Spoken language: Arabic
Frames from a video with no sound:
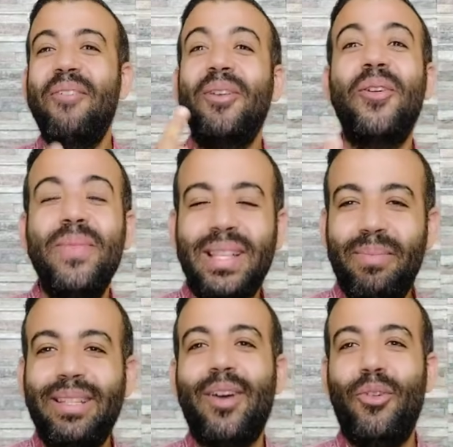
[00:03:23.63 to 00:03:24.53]
اول جمله
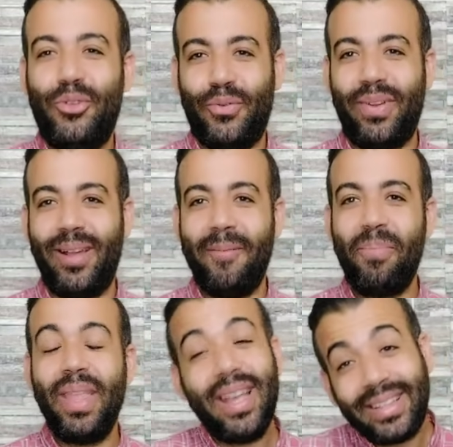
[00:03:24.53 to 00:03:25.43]
سمعتها روح شوفها
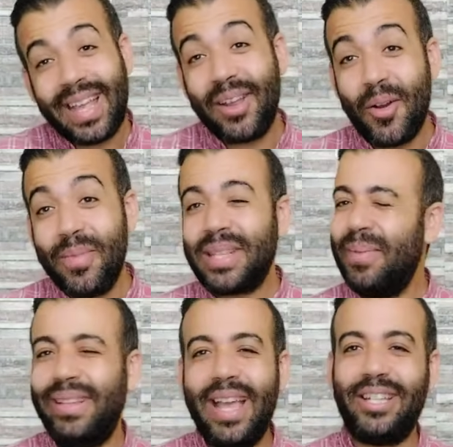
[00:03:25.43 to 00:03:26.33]
تاني جمله
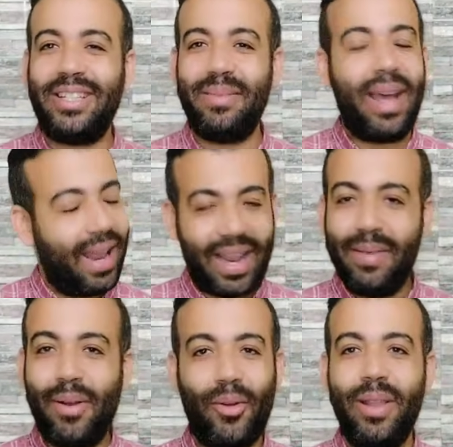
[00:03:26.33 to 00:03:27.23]
سمعتها شتيمه انا
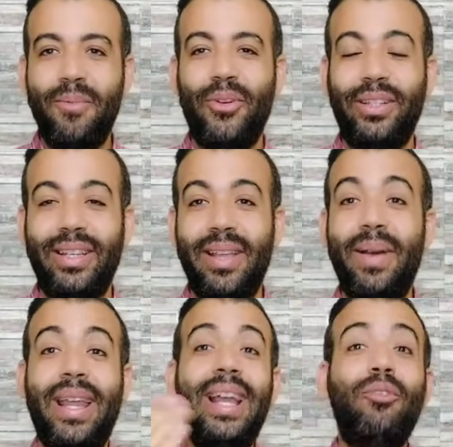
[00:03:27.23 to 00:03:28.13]
اكلمك والله بما الله
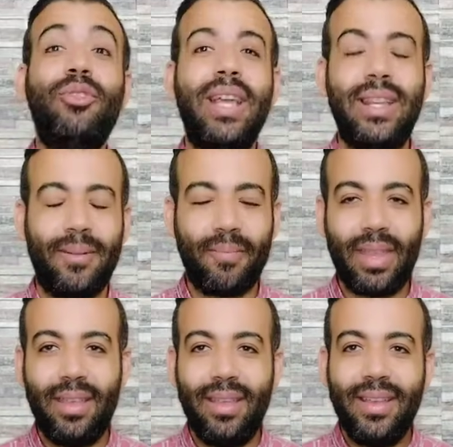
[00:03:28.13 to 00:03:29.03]
بعد كده عدته تاني
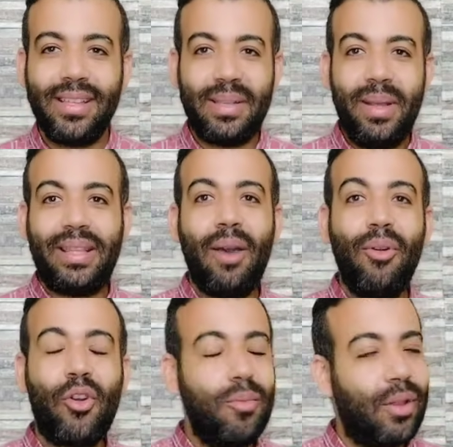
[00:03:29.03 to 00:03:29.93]
سمعت
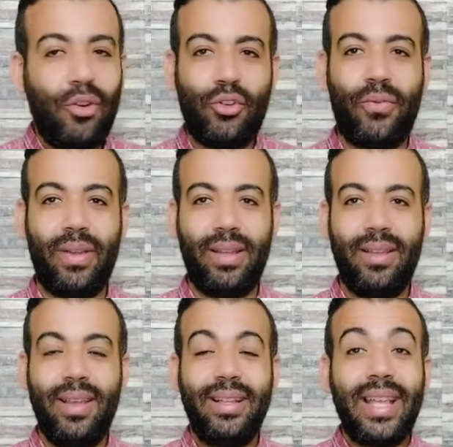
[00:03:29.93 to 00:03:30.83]
اول جمله روح شوفها
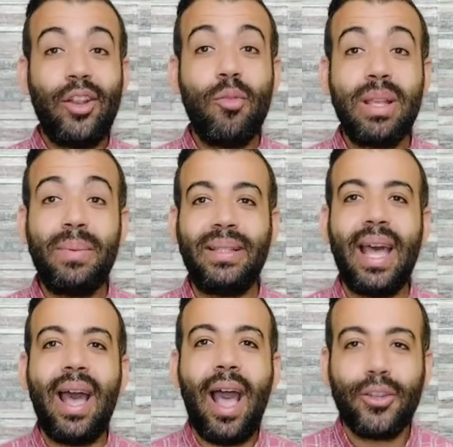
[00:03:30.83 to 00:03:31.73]
تاني جمله
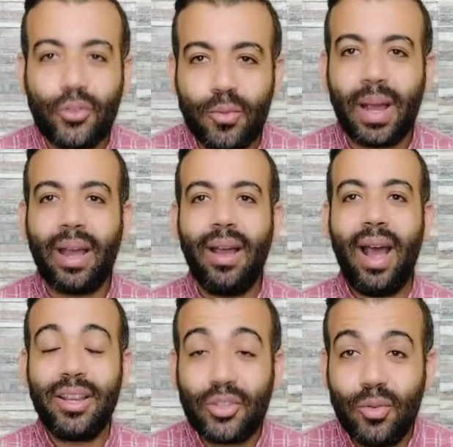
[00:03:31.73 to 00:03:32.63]
سمعتها حشومه
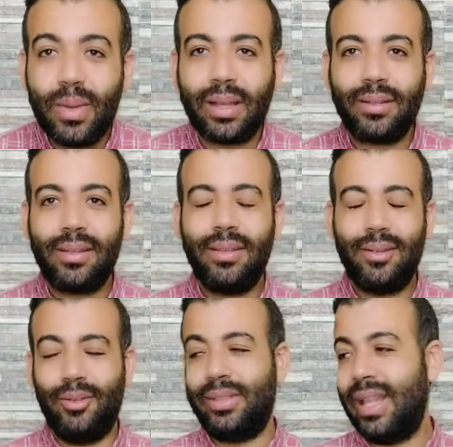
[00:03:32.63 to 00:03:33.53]
حشومه
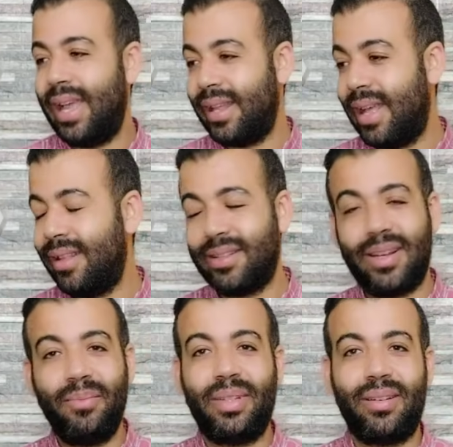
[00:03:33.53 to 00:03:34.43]
قلت لا يا جدعان انا
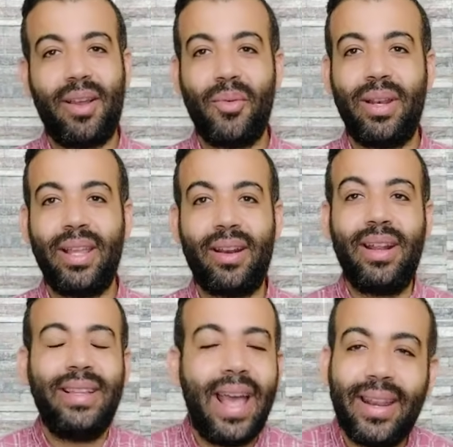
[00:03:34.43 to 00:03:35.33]
ظلمت الراجل ولا ايه
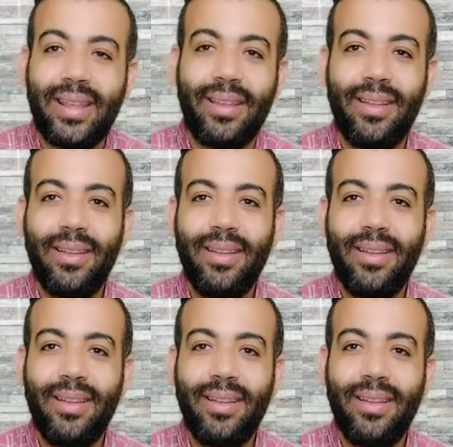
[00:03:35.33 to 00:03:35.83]
الراجل ده قال ايه